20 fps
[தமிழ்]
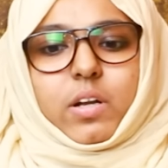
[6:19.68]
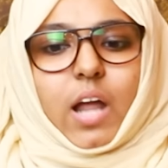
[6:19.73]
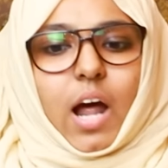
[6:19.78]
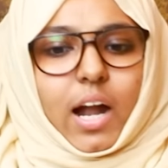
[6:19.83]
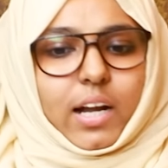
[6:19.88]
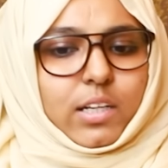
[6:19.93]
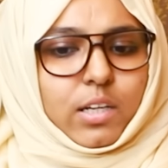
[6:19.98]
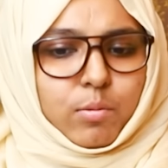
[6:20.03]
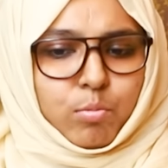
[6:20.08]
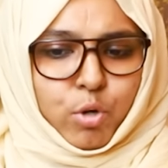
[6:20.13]

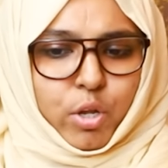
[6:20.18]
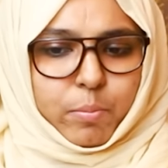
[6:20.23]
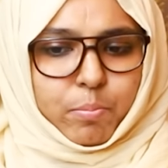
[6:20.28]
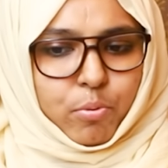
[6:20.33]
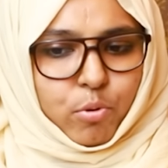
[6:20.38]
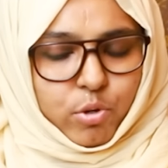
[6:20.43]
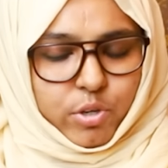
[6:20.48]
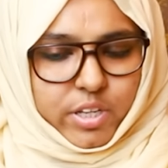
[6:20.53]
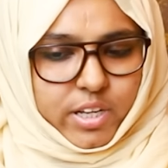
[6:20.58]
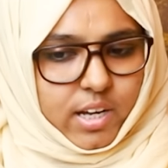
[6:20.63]
நான்கு முனை
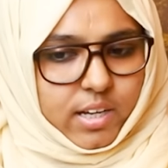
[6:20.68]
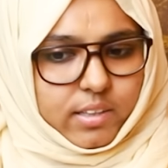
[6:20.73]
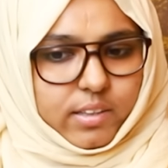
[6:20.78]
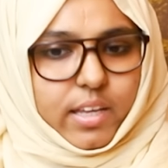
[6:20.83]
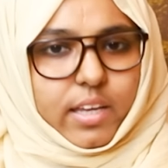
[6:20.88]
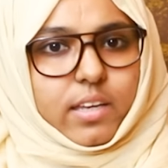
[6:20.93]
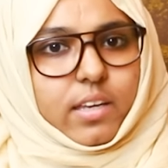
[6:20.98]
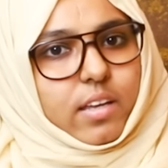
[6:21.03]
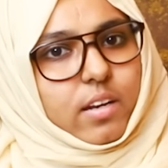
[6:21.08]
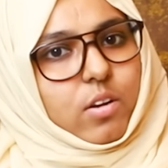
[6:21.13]

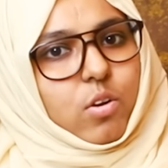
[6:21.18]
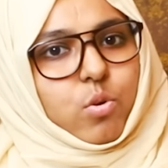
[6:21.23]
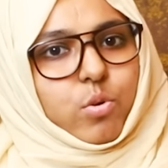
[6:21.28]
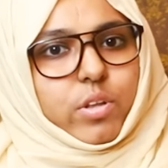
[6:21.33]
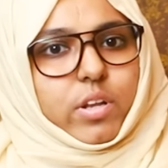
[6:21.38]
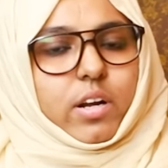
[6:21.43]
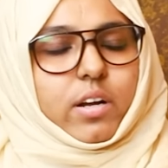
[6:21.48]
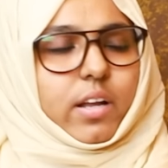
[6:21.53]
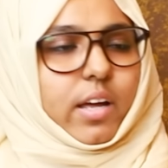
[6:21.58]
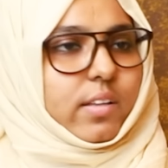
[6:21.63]
போட்டியாகத்தான் இங்க
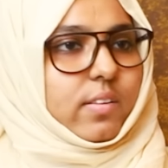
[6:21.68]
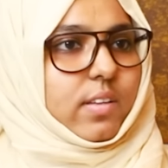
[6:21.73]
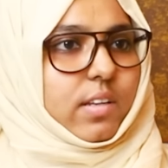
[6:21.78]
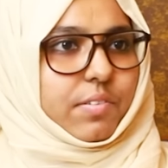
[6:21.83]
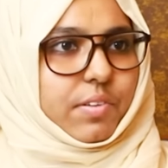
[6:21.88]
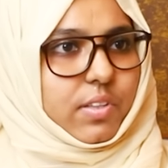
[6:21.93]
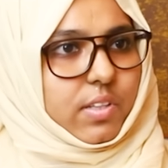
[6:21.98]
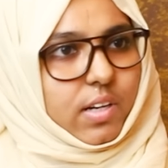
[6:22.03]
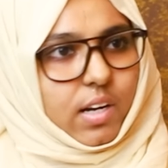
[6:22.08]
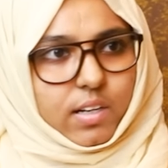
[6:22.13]
இருக்கக்கூடிய ரெண்டாயிரத்தி
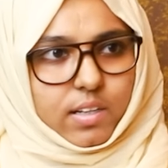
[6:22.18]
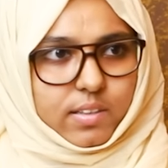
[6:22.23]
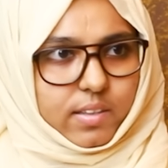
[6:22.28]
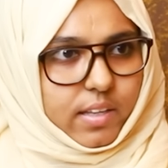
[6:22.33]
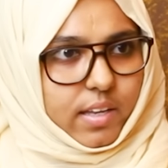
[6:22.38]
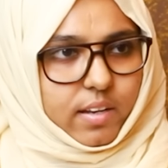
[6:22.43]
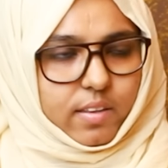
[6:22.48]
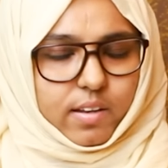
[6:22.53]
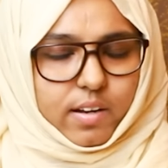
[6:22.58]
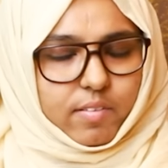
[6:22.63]
இருபத்தி நான்கு
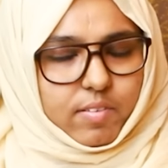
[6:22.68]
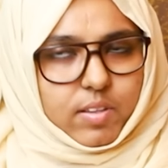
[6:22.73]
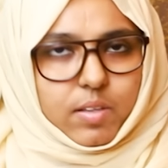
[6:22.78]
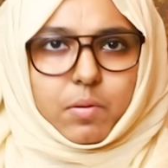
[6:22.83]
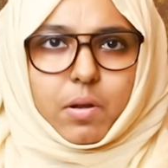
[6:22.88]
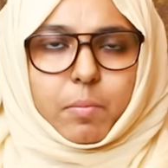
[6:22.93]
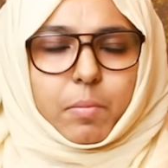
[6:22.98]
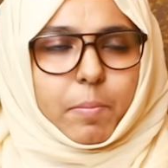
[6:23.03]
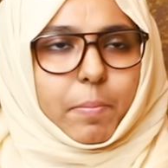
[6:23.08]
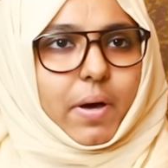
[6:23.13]
தேர்தலை
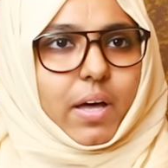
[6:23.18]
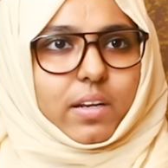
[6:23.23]
வந்து நம்ம